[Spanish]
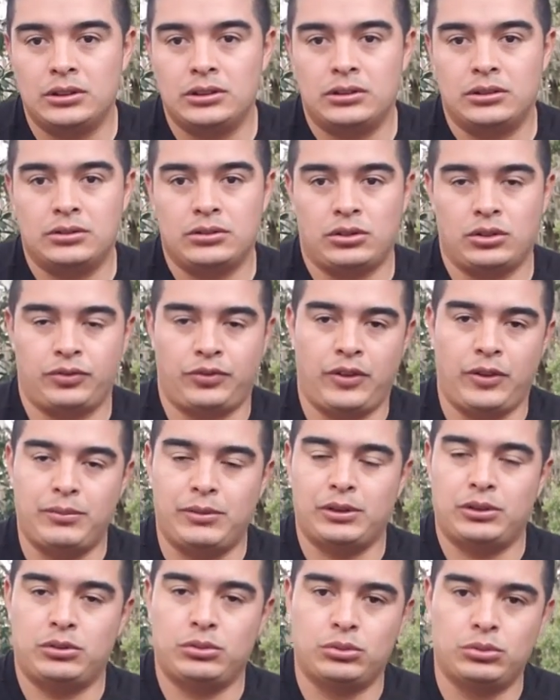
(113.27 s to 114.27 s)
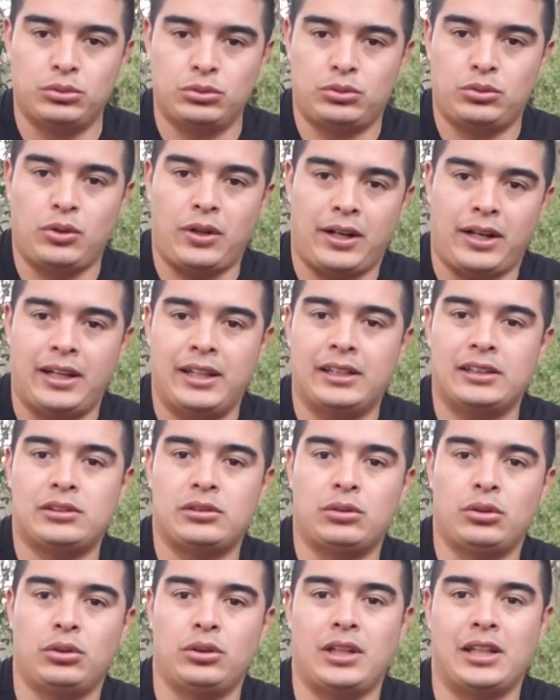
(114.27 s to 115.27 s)
Entonces firmas tú tu
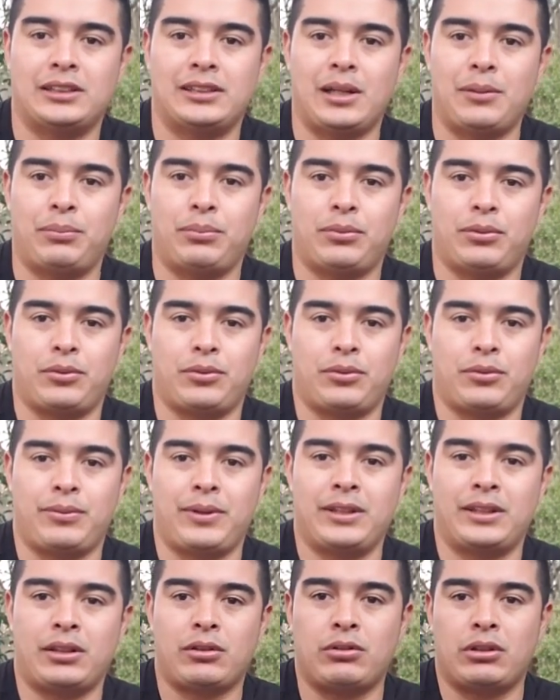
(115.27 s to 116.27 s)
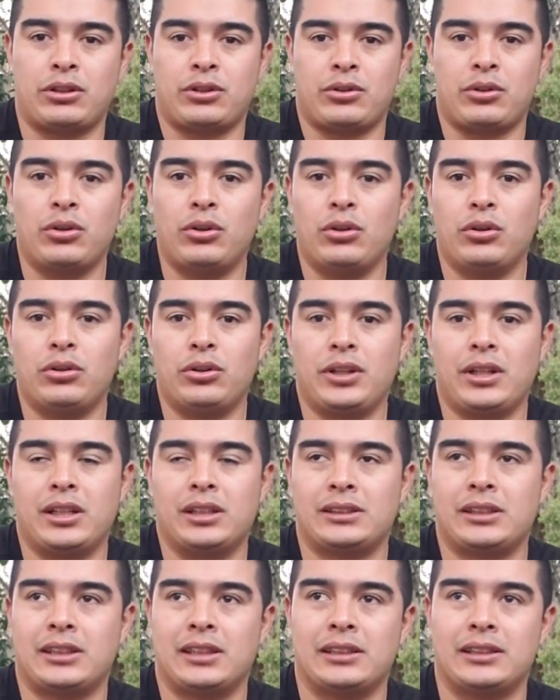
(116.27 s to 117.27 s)
arresto, ya sea por 24 horas,
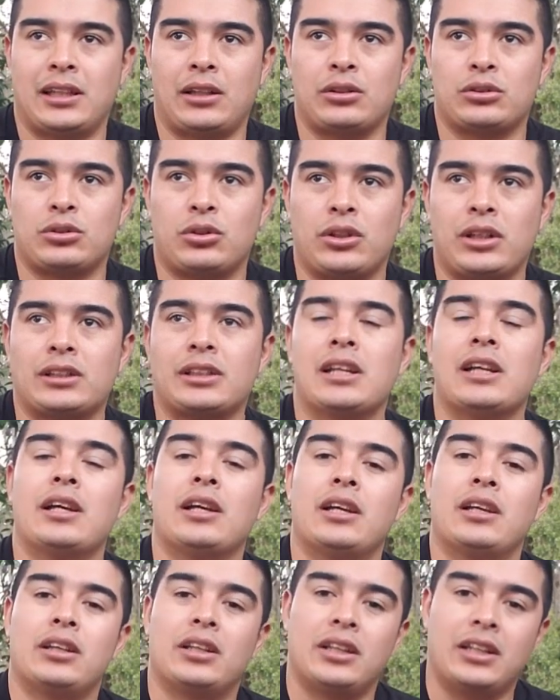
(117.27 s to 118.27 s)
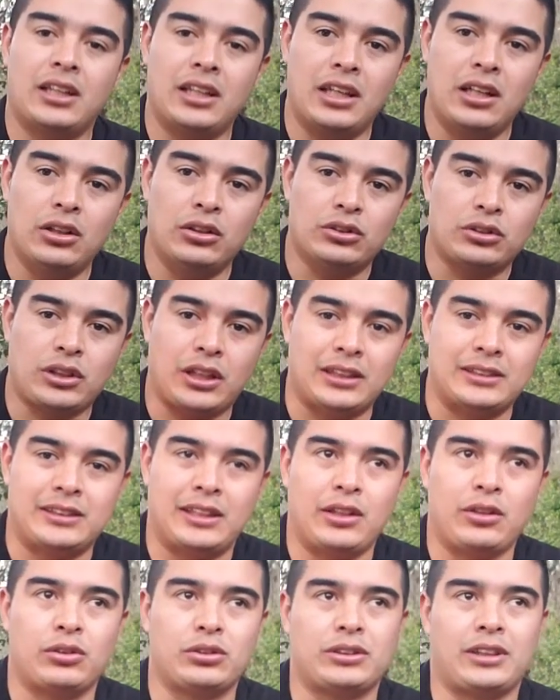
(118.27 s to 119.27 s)
72 horas, y los
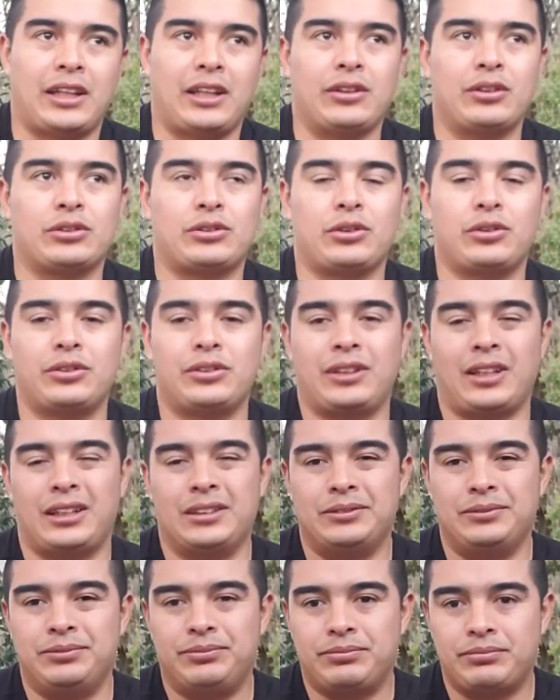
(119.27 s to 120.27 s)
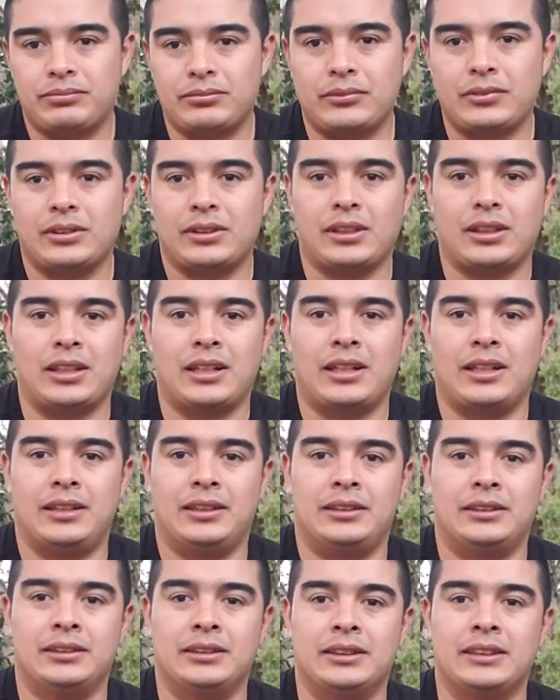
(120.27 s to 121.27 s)
castigos que no son tan... Ah,
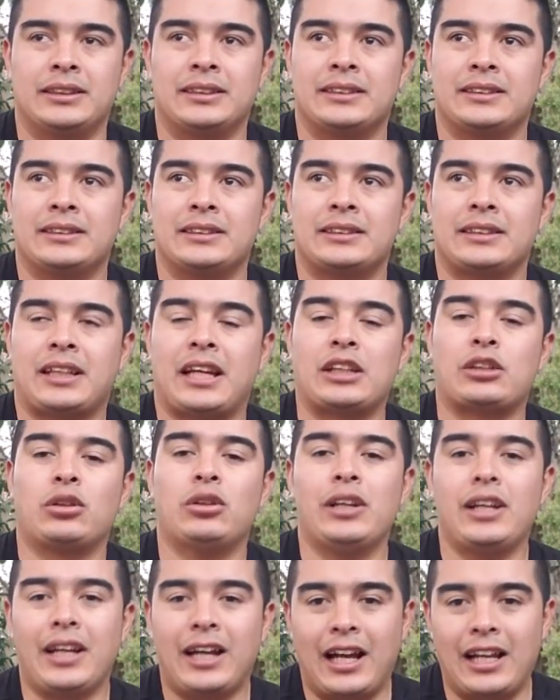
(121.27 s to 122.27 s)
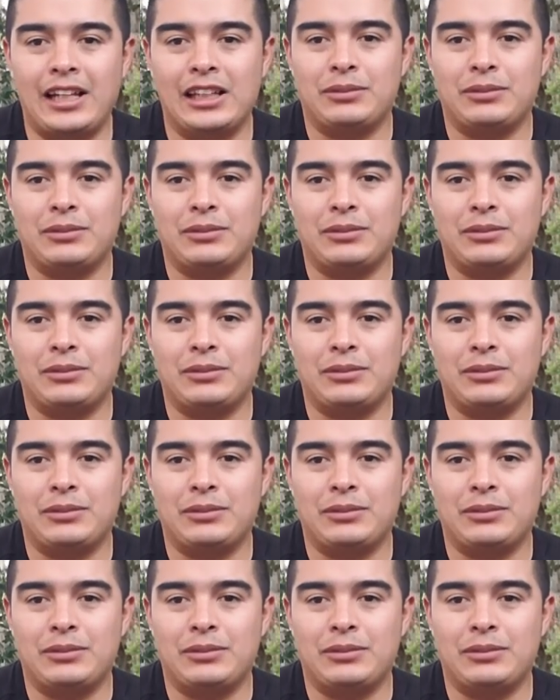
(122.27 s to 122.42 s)
que son legales,